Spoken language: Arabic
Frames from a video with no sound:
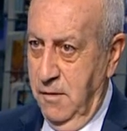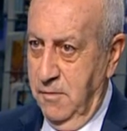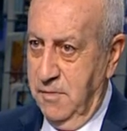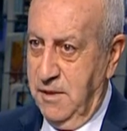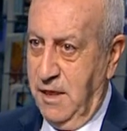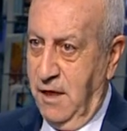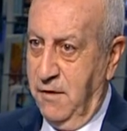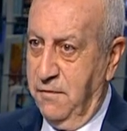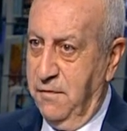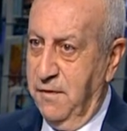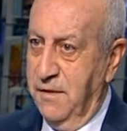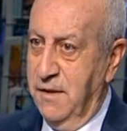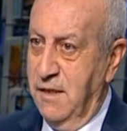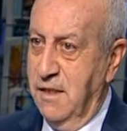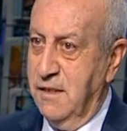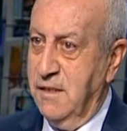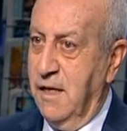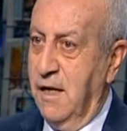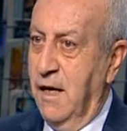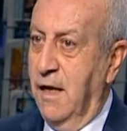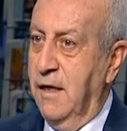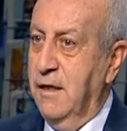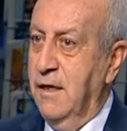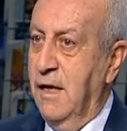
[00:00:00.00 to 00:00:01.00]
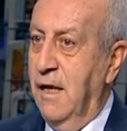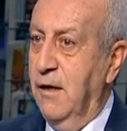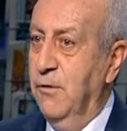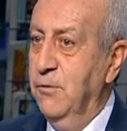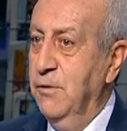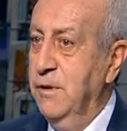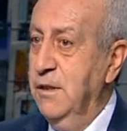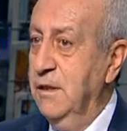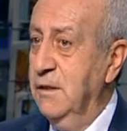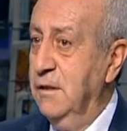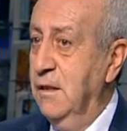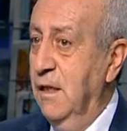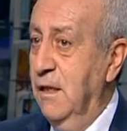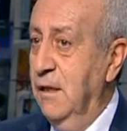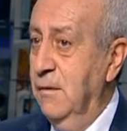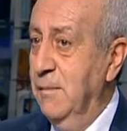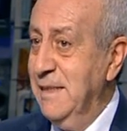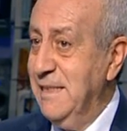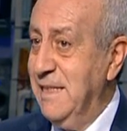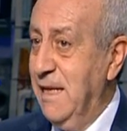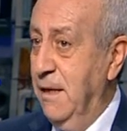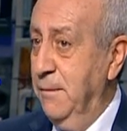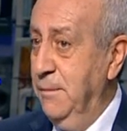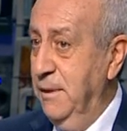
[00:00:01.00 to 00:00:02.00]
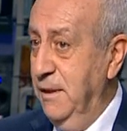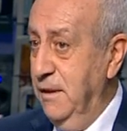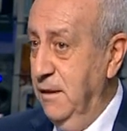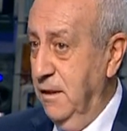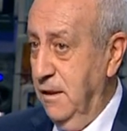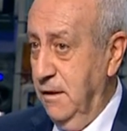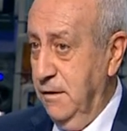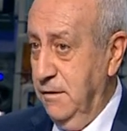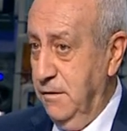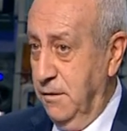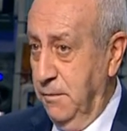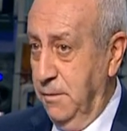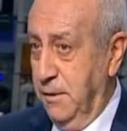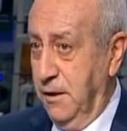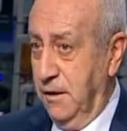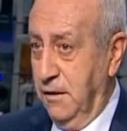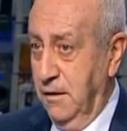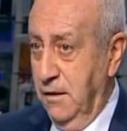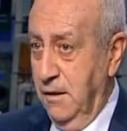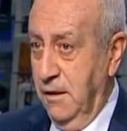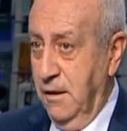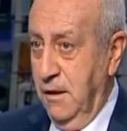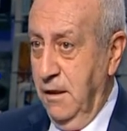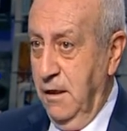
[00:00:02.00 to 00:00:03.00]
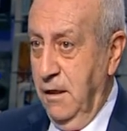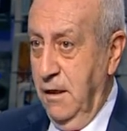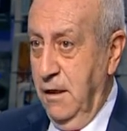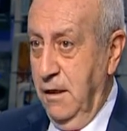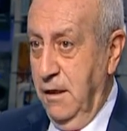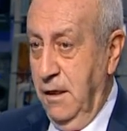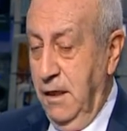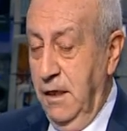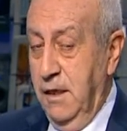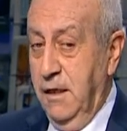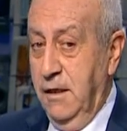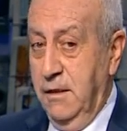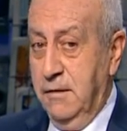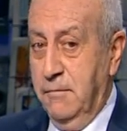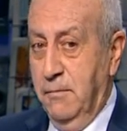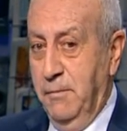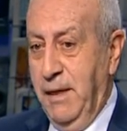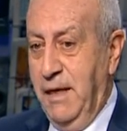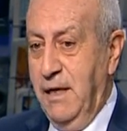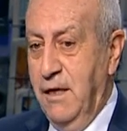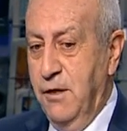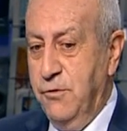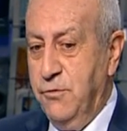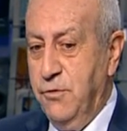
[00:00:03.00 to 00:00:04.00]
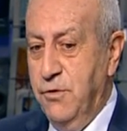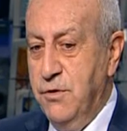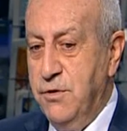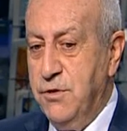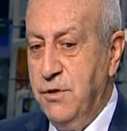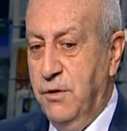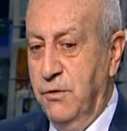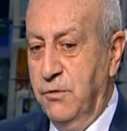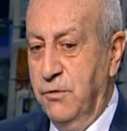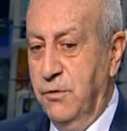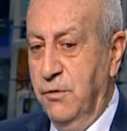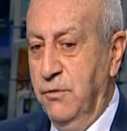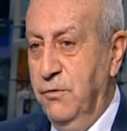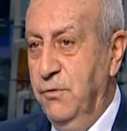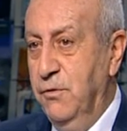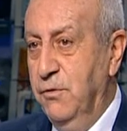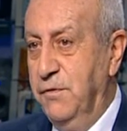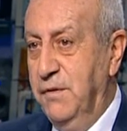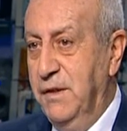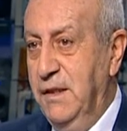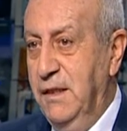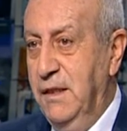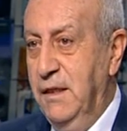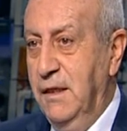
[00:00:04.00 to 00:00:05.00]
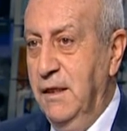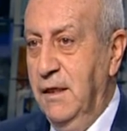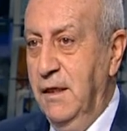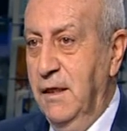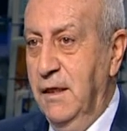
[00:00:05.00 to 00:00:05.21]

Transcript: صرف النظر عن الهويه المذهبيه انتبه نعم ايه بلشوا يشعروا انه في